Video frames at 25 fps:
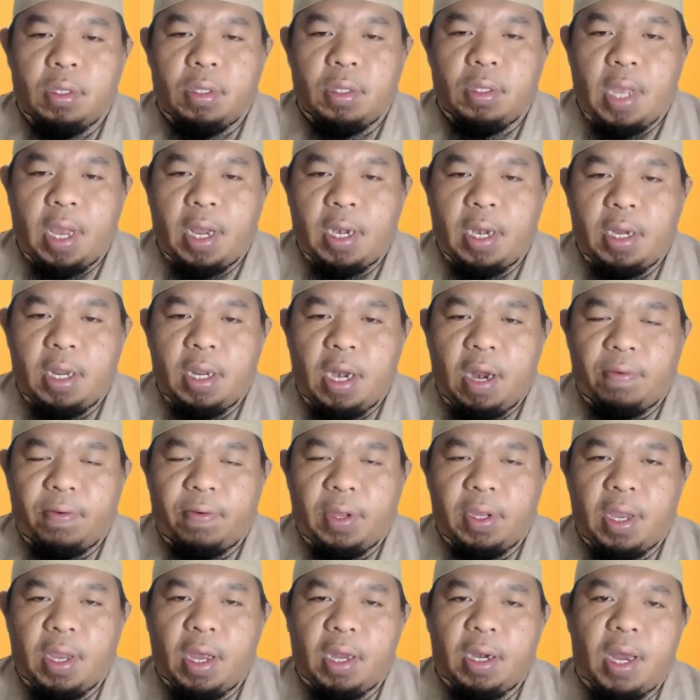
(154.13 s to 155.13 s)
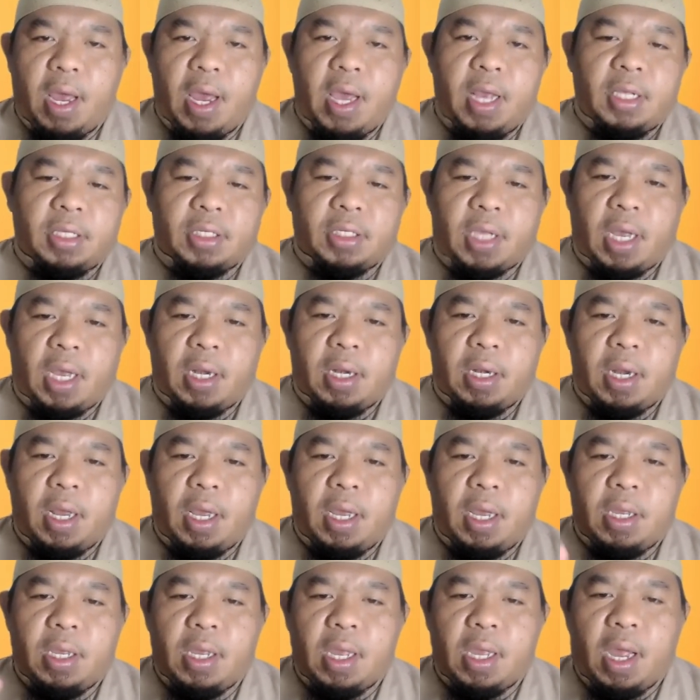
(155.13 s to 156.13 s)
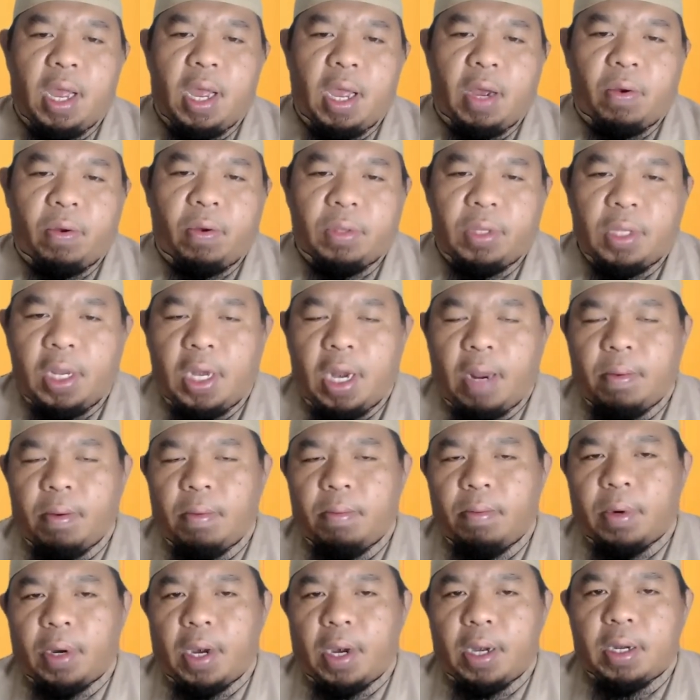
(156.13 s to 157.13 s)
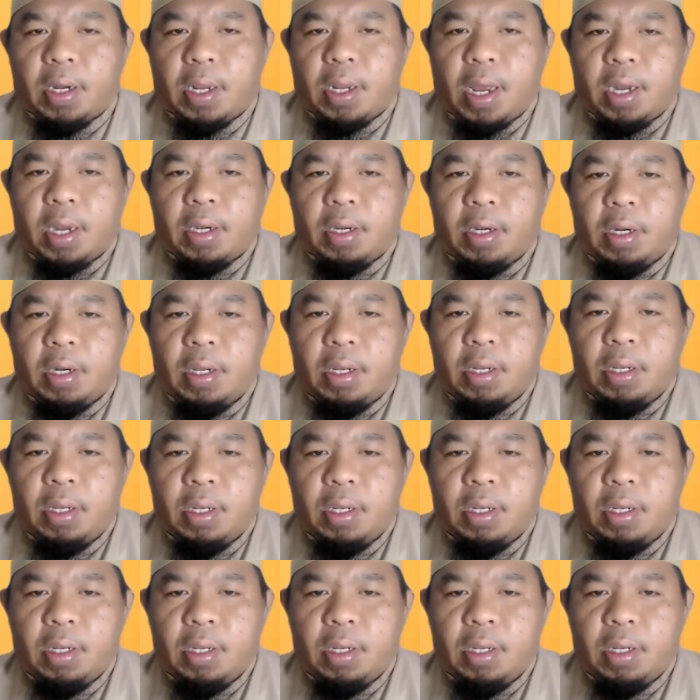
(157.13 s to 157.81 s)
Dan di lafaz yang lain seandainya aku tidak memberatkan